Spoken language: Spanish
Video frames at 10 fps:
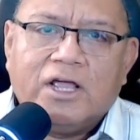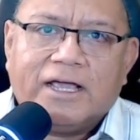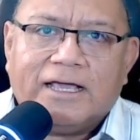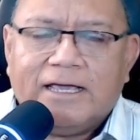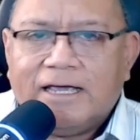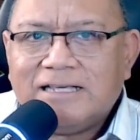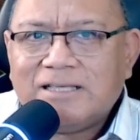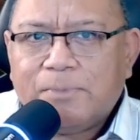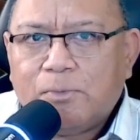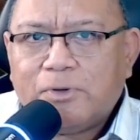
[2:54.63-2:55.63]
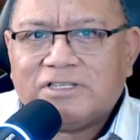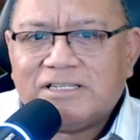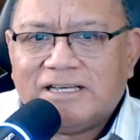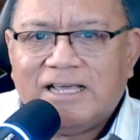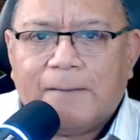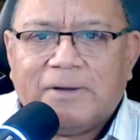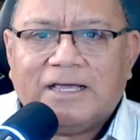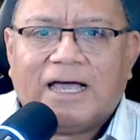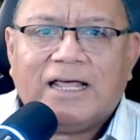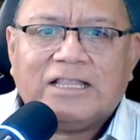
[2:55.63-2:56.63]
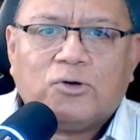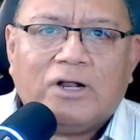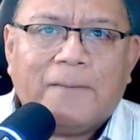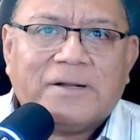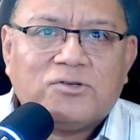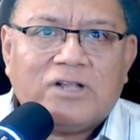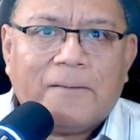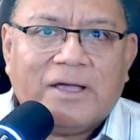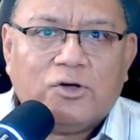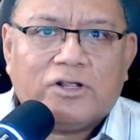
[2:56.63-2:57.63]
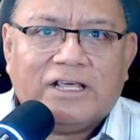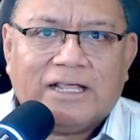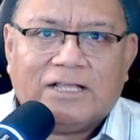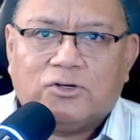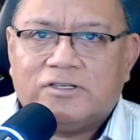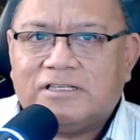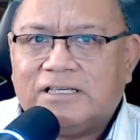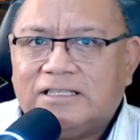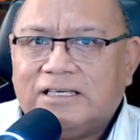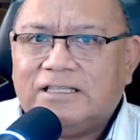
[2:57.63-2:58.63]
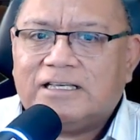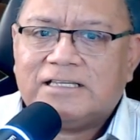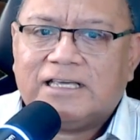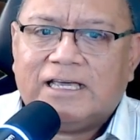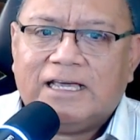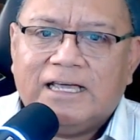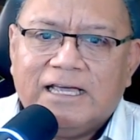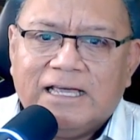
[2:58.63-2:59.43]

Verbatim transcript: Eh, esta propuesta sería aplicada a todas las personas mayores de edad, entonces entiéndase que